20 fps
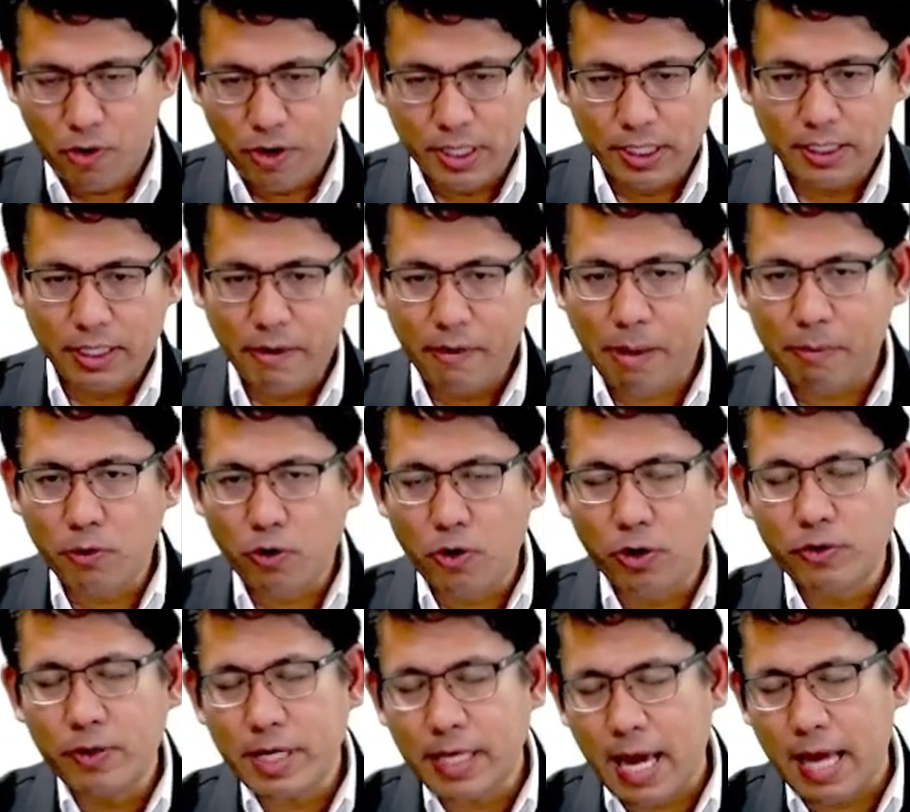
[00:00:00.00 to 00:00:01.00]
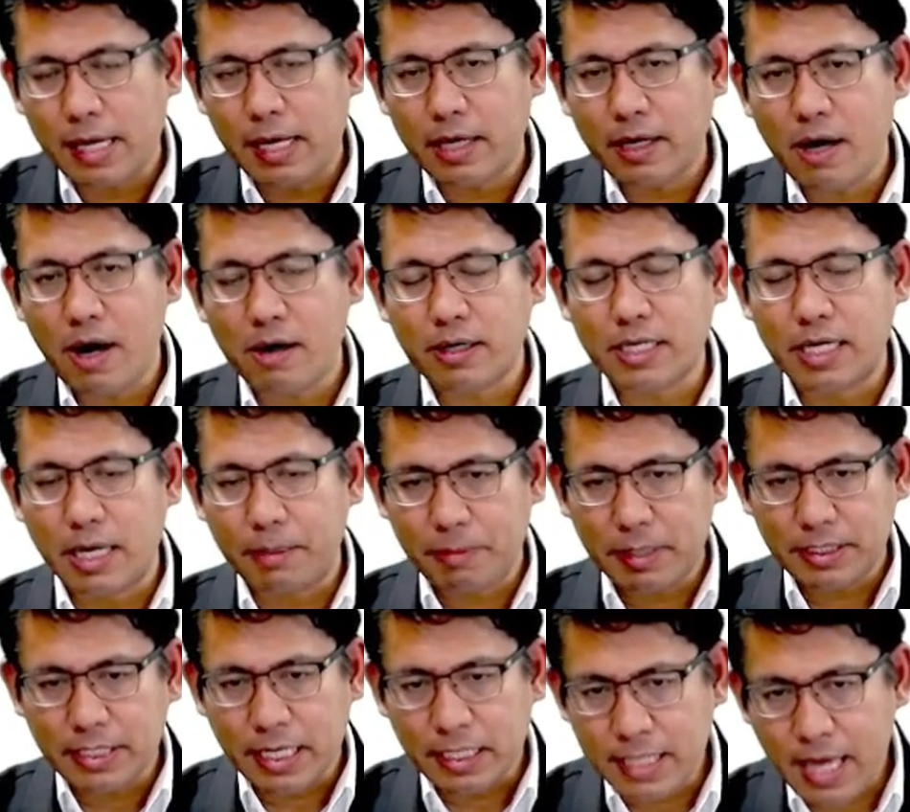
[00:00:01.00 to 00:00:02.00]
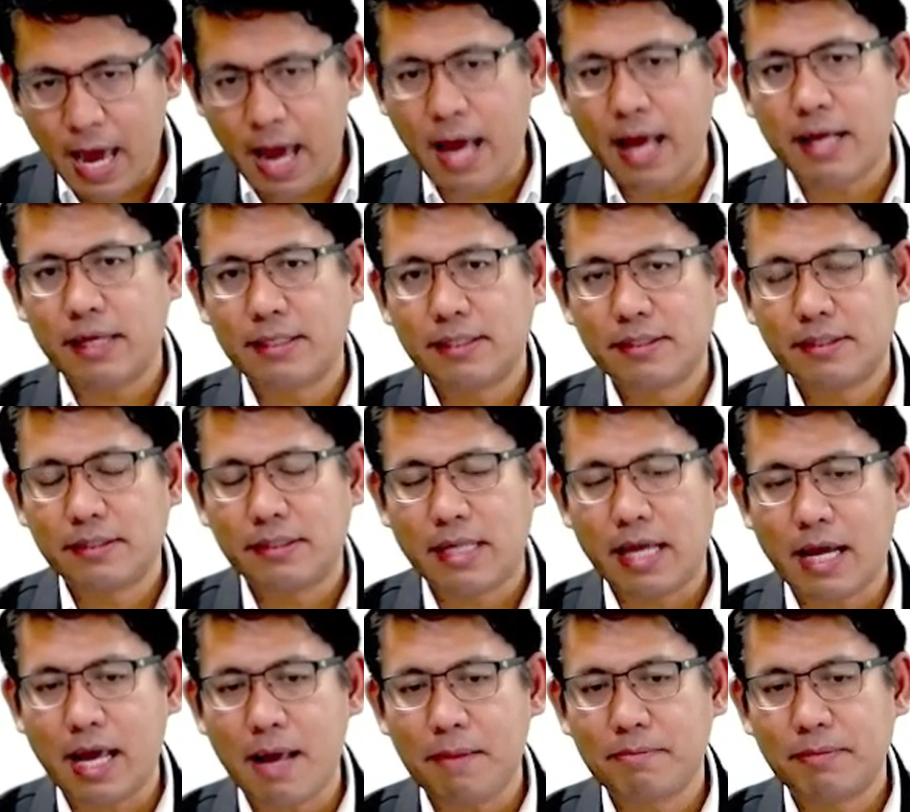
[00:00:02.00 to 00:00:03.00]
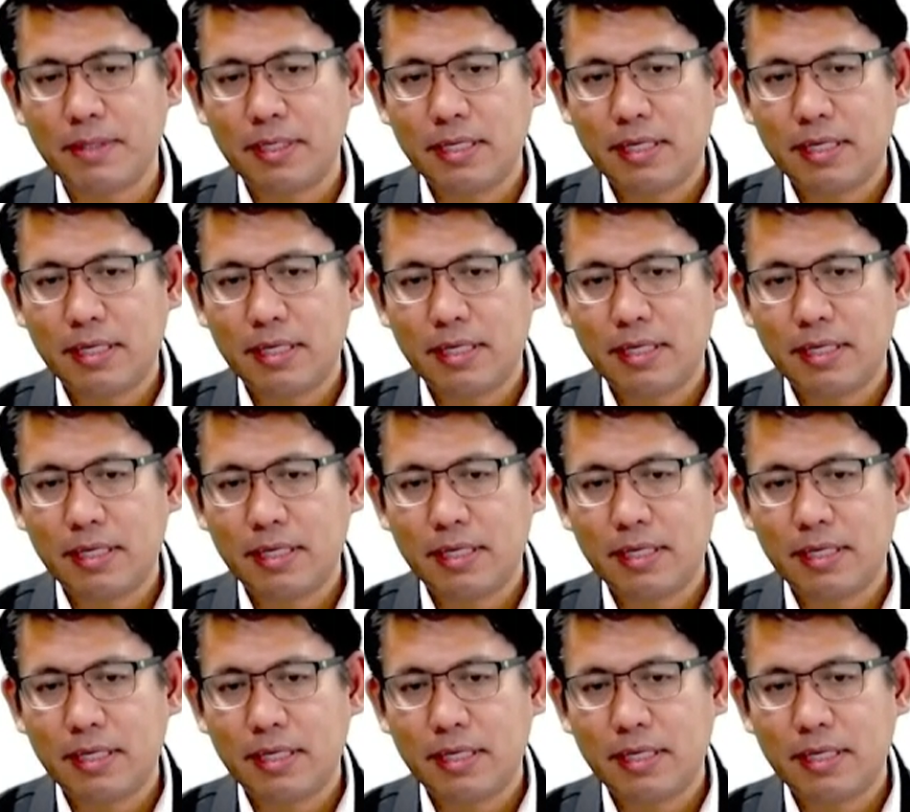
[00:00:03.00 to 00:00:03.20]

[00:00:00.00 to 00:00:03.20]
ลระหว่างบุคคลด้วยกันแล้วก็เกิดเป็นสัญญานะครับ